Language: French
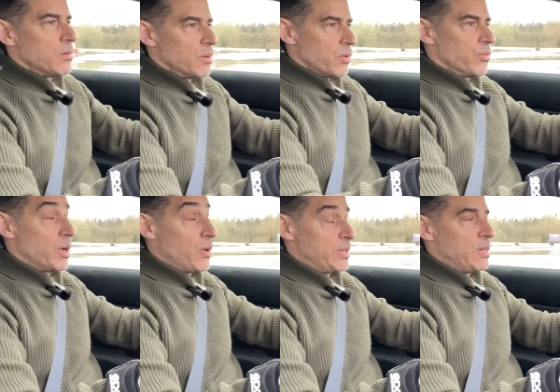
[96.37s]
Mais on
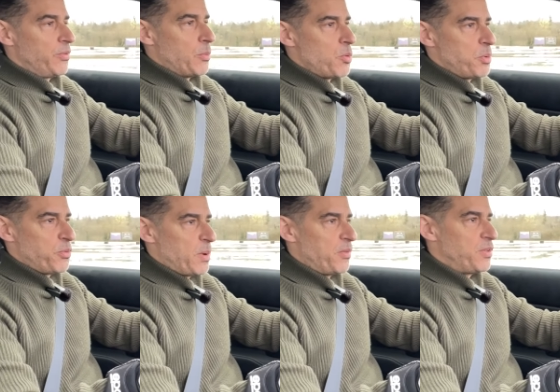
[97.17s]
voit, oui, c'est le fameux
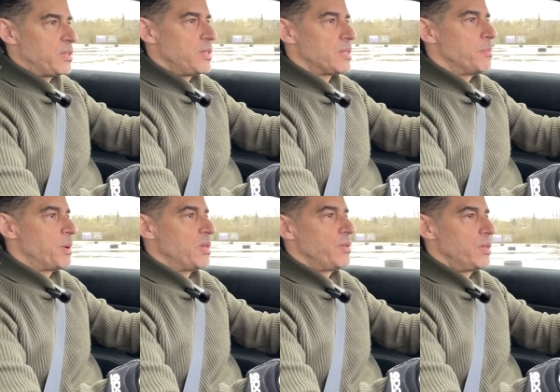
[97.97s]
pif-paf ici, c'est
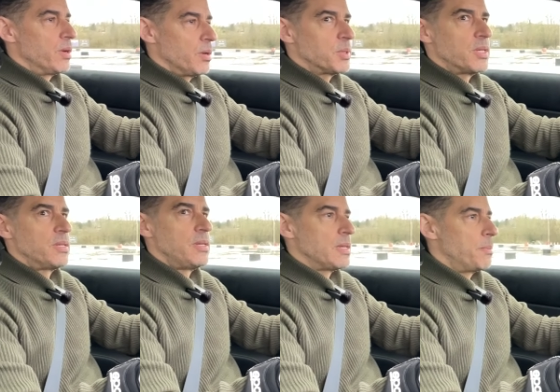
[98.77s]
pas évident, hein, parce
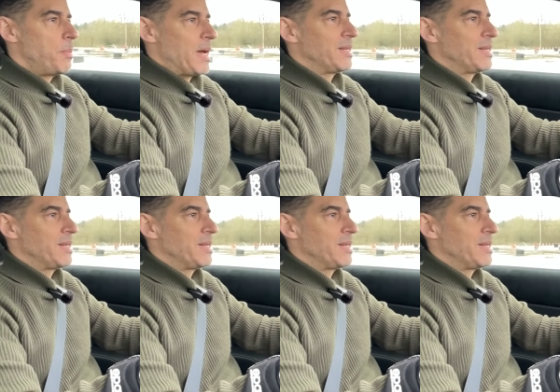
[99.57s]
qu'ici ça part